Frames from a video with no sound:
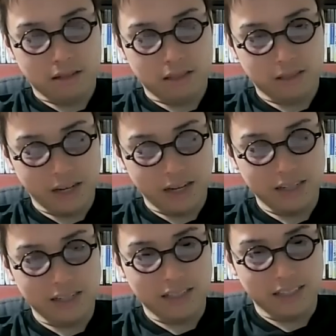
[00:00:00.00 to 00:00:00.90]
その
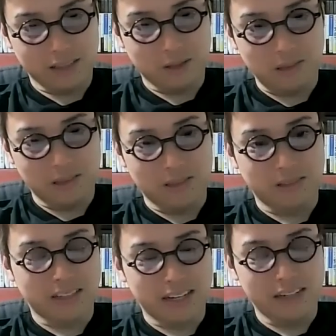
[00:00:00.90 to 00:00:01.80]
辺がちゃんと
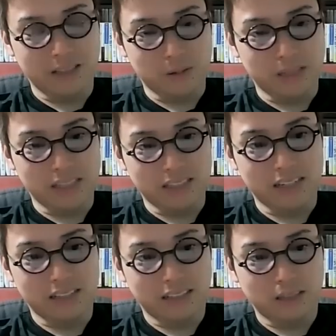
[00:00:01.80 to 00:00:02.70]
コントロールできる人はいいん
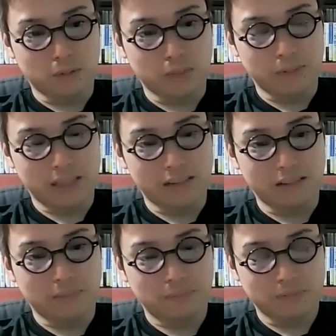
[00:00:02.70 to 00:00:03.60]
じゃないかなと思いますけ
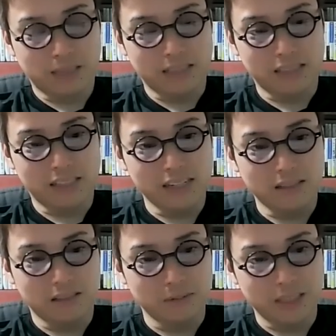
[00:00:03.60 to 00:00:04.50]
ど。まあ実際
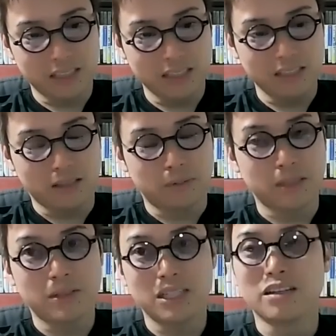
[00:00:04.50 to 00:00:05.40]
のところ難しいとは
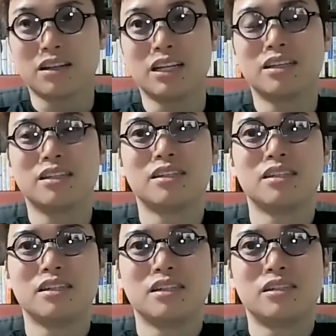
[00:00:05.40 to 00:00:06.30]
思いますけどね。
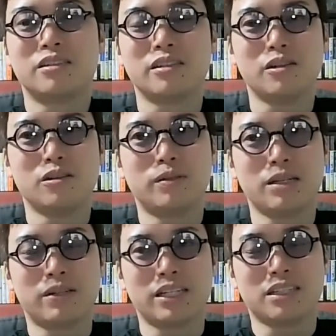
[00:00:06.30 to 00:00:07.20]
副業を
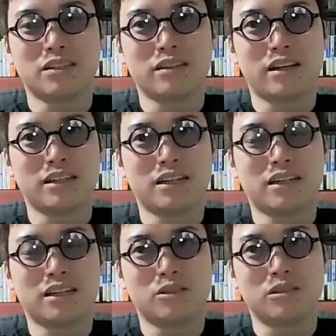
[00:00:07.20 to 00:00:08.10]
バリバリちゃんとやりな
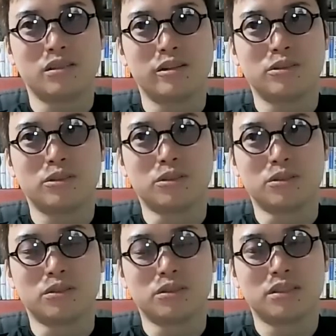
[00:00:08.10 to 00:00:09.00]
がら本業の方
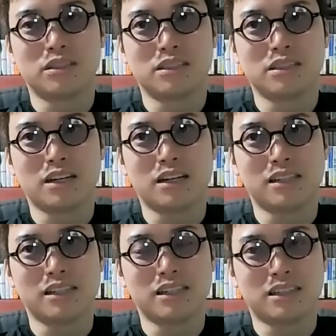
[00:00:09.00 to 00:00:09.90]
を
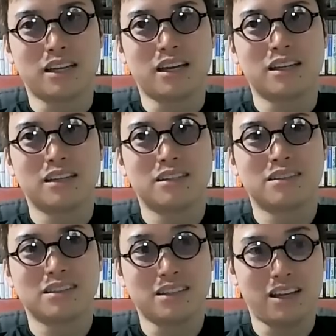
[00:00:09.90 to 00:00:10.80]
ガンガンやって、
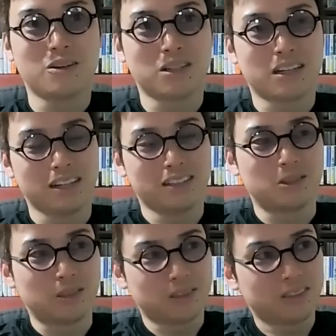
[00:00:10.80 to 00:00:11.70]
ね、お互い
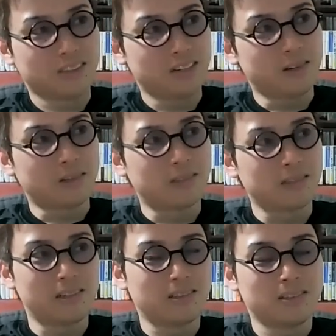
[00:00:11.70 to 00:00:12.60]
こう、副業と
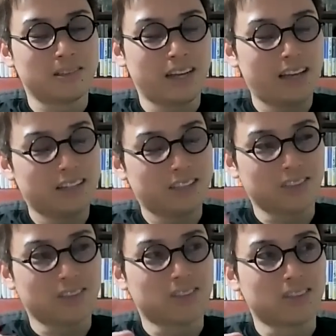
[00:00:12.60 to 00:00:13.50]
本業の方で
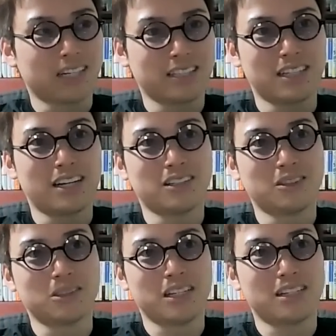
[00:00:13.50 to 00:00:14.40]
相乗効果出しなが
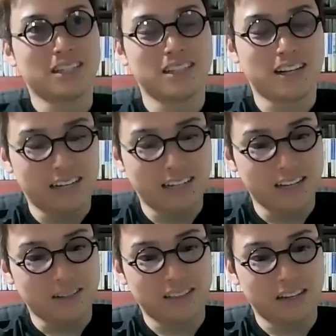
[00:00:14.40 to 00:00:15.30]
らこう生産性上げ
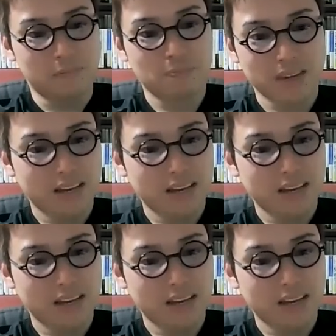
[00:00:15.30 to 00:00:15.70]
ていくって。